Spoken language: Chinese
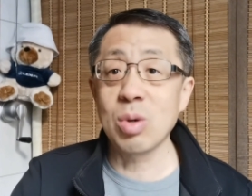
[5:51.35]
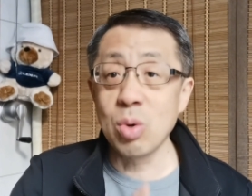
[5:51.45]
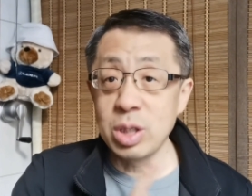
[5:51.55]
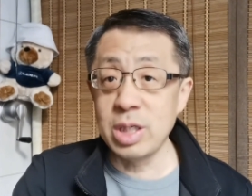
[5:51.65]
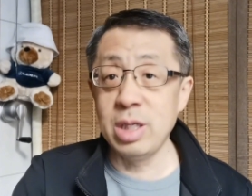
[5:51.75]

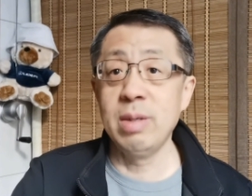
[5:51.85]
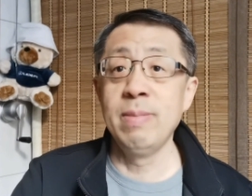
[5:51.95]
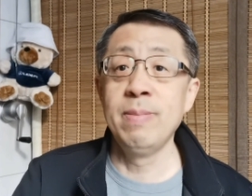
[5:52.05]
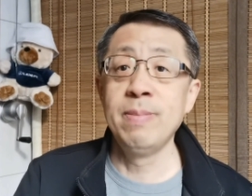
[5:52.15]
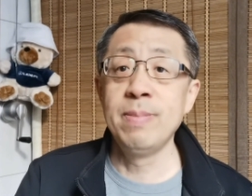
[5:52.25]
国籍
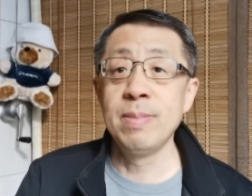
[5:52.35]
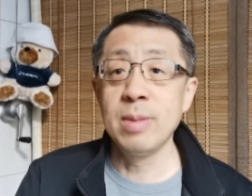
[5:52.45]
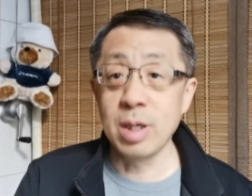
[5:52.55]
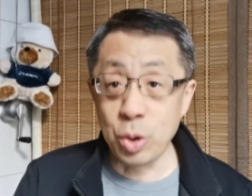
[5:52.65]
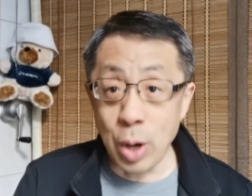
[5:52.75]

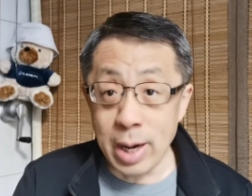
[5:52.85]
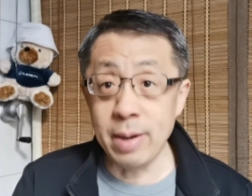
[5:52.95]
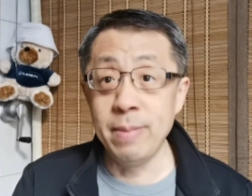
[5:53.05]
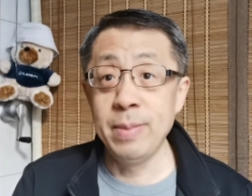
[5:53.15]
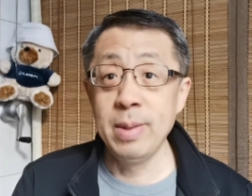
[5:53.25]
的权利。